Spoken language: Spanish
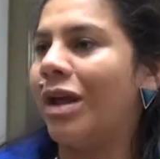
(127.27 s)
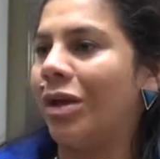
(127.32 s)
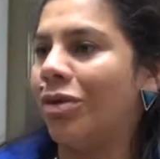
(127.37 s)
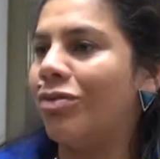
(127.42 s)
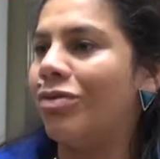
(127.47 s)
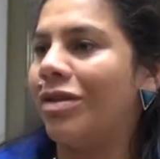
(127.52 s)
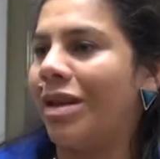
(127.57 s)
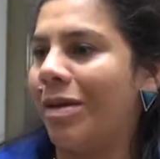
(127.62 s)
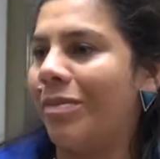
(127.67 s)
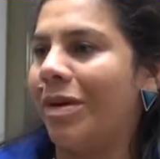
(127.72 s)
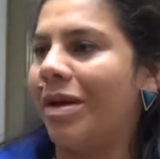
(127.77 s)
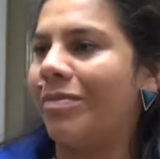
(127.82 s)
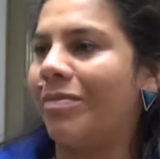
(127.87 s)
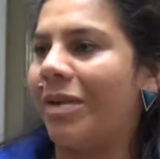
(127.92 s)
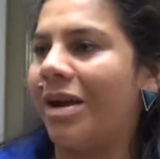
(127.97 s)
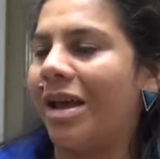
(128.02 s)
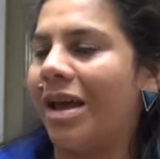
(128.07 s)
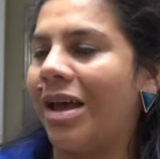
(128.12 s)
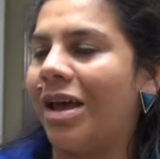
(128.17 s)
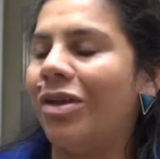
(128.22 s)
Hay un tema
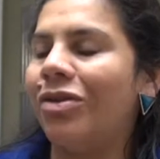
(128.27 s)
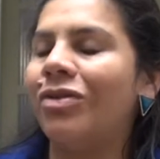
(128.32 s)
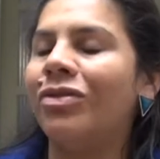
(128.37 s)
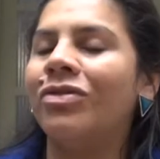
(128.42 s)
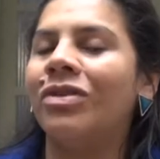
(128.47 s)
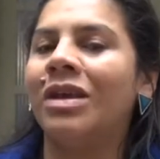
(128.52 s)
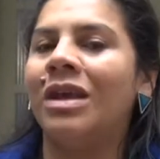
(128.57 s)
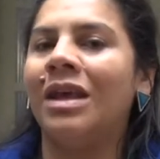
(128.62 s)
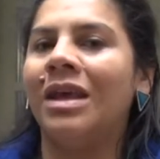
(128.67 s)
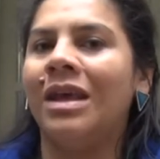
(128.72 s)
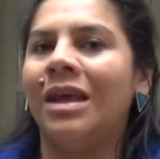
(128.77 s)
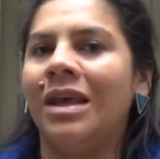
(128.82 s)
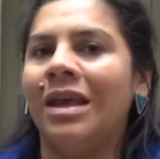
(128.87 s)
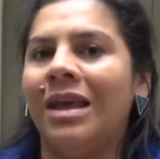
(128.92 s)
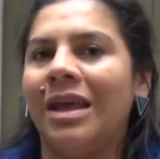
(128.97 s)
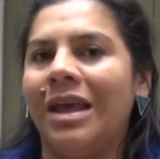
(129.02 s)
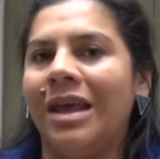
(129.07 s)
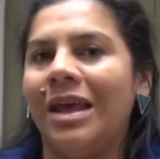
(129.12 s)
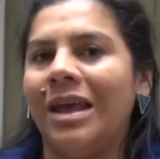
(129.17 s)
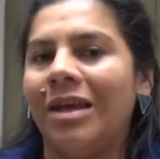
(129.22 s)
para ellos
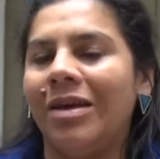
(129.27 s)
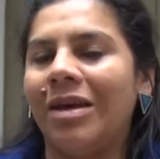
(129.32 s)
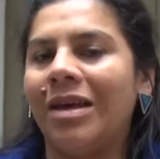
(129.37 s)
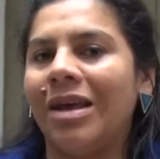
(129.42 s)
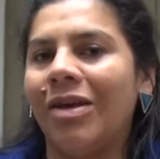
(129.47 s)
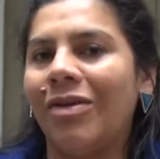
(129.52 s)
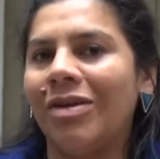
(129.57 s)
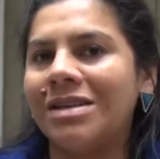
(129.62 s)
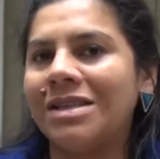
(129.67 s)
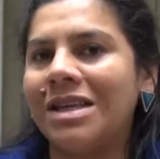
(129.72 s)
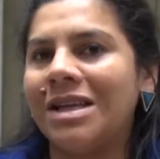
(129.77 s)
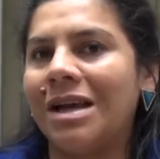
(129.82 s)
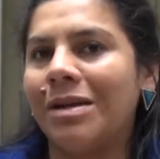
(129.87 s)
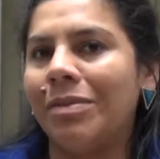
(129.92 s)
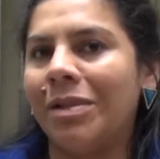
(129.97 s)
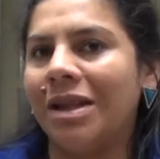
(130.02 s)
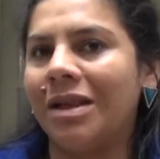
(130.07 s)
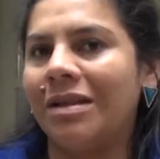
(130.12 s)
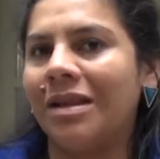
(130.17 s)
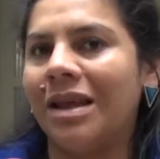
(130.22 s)
que
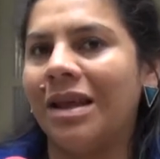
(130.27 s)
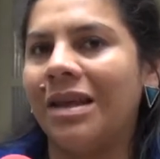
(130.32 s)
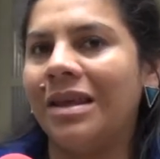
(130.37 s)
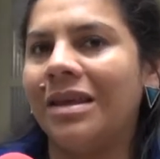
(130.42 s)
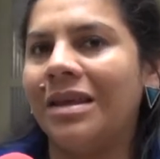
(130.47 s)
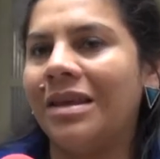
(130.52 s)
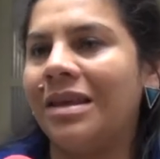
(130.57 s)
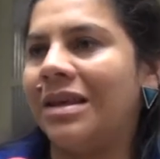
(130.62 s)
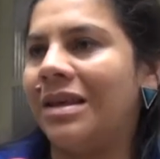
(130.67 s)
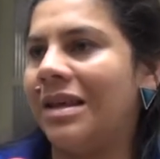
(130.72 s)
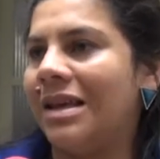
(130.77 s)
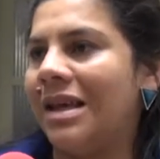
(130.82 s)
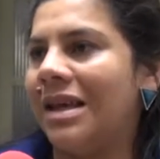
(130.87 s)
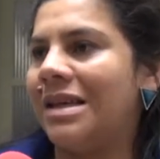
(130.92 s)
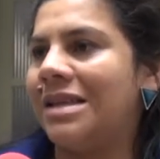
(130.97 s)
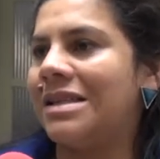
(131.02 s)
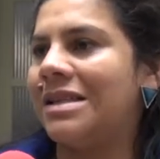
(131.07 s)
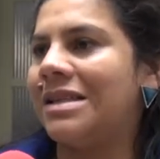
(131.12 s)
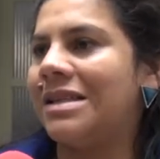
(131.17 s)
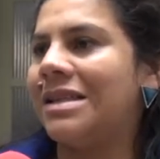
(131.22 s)
básicamente
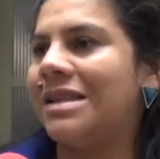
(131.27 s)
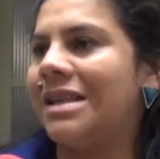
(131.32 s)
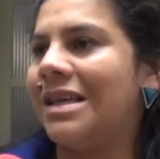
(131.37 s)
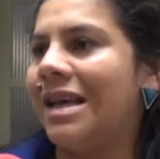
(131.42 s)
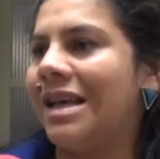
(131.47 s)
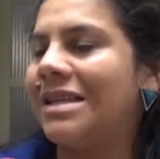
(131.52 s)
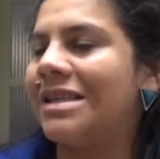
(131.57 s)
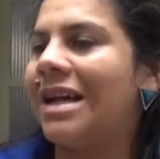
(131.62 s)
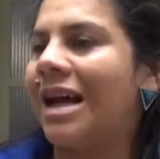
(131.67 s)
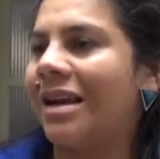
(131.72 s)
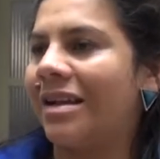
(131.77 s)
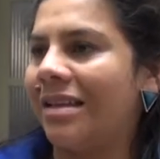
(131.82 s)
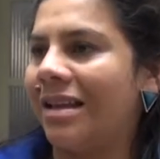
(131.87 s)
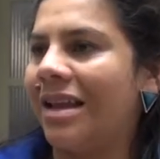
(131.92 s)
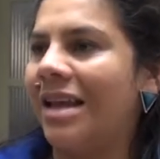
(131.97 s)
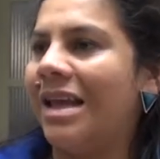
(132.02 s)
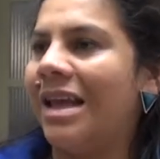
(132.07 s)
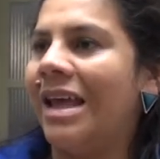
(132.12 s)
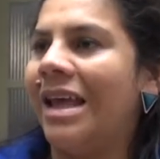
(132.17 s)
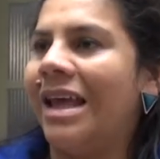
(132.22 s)
es, es
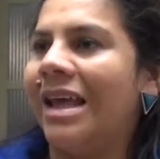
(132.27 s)
arte,